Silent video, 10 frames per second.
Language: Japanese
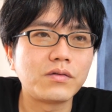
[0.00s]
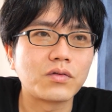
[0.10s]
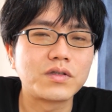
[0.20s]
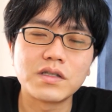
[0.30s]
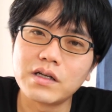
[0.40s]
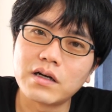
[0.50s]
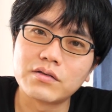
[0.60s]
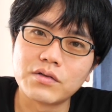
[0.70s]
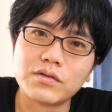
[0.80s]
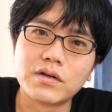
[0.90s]
土地にある
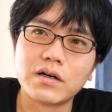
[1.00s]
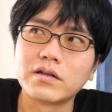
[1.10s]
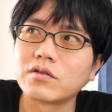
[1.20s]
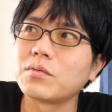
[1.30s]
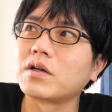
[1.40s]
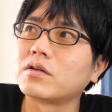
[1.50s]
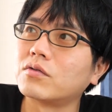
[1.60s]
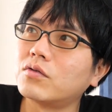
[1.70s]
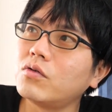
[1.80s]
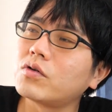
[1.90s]
というか例えばだけ
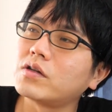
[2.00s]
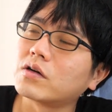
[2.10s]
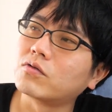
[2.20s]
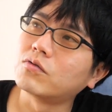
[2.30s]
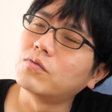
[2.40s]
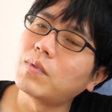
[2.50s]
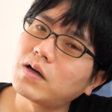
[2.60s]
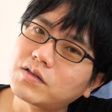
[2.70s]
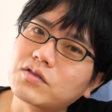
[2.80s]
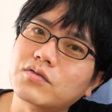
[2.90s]
ど大きなこう
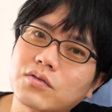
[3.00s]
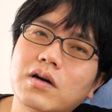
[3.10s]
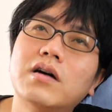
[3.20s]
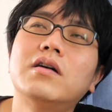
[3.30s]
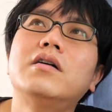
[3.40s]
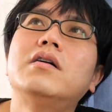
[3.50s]
マンションとか